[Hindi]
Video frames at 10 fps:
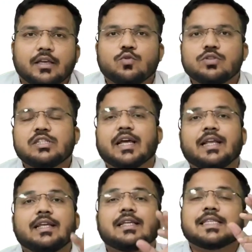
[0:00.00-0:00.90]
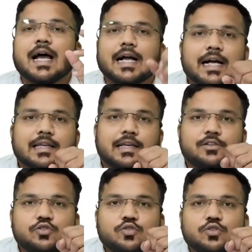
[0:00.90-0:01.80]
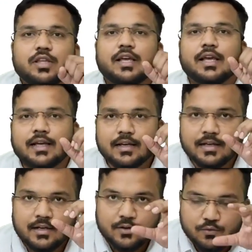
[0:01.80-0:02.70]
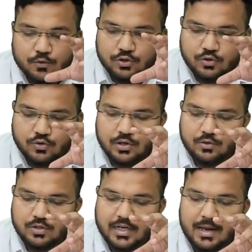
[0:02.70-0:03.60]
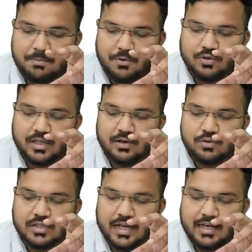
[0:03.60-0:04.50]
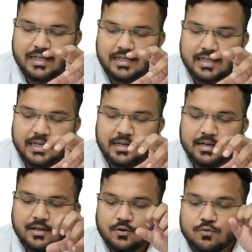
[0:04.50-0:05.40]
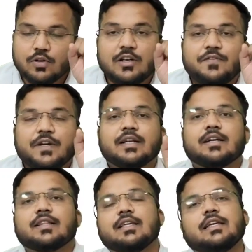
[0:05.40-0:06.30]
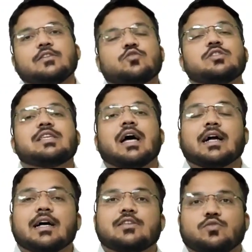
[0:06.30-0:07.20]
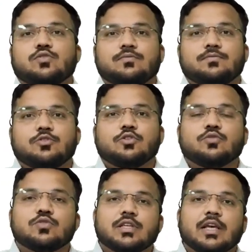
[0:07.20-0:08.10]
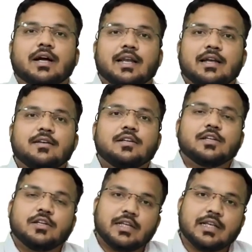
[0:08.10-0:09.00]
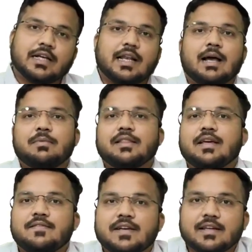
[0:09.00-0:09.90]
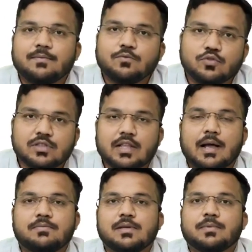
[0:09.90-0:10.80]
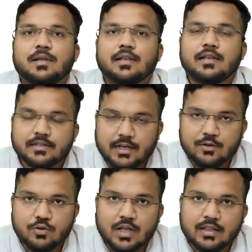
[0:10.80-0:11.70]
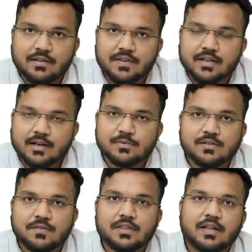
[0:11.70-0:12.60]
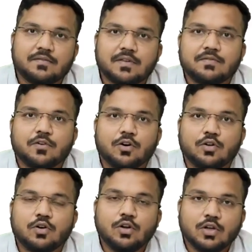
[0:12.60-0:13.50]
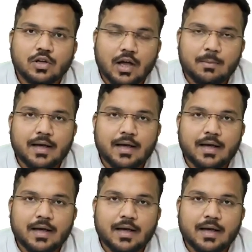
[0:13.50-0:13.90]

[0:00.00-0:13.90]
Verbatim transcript: यू है कि उज्जैन के साका किंग जो होते हैं वो जो उस टाइम पे होते हैं उज्जैन के किंग वो डिफीट करते हैं किसको साकास को तो उसके कारण इनका नाम रहता है विक्रम तो उस नाम से फिर चालू हो जाता है विक्रम संवत एंड वी फॉलो